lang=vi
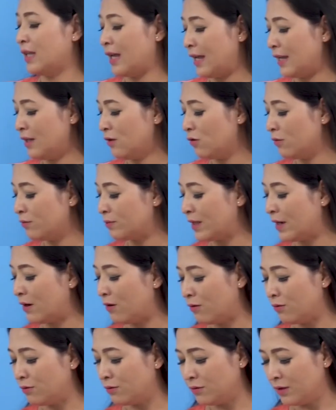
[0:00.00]
thể cùng
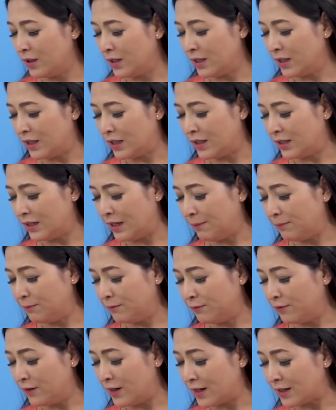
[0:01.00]
nhau
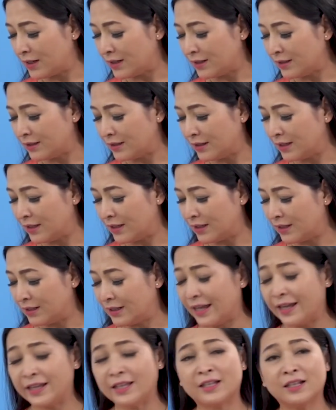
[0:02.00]
niệm Phật,
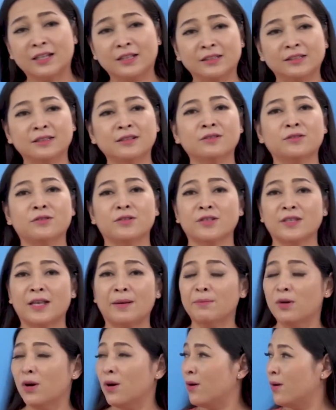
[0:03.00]
lạy kinh, rồi
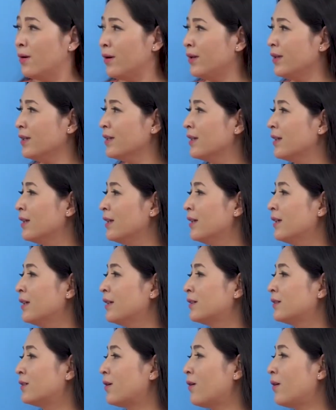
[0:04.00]
sám hối.
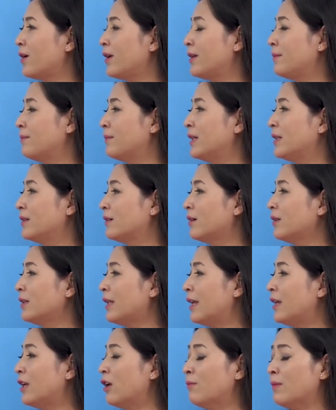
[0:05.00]
Rồi mình có
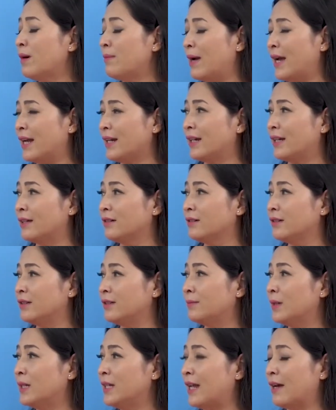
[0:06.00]
thể, nếu mà bạn là
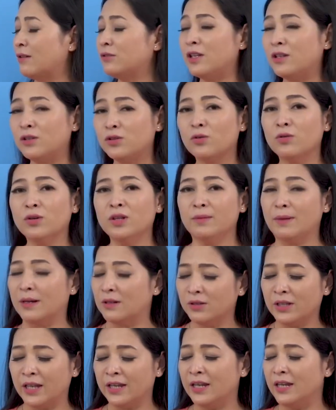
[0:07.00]
người bên đạo Thiên Chúa thì
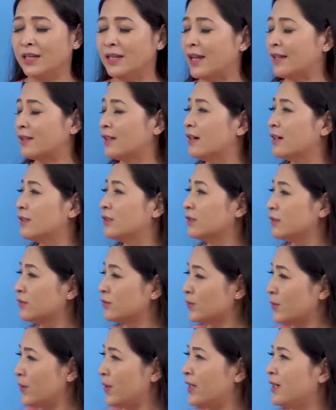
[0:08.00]
bạn có thể đi nhà thờ
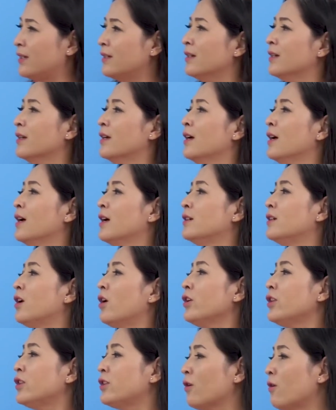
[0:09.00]
thường xuyên.
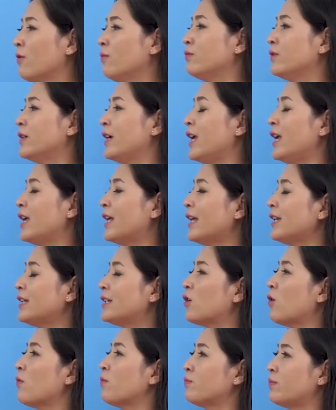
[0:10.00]
Nói chung khi cái
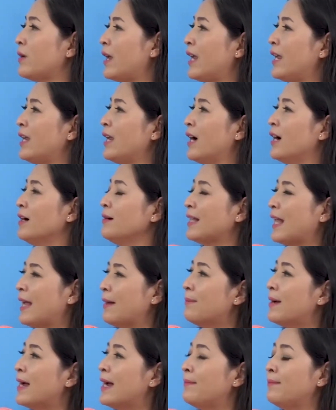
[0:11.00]
trục này ở
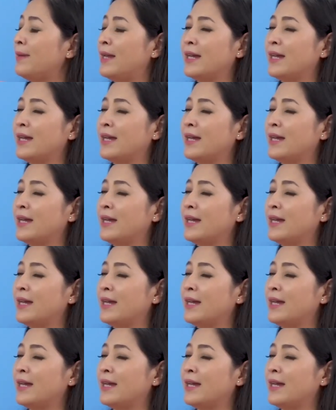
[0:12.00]
cả ba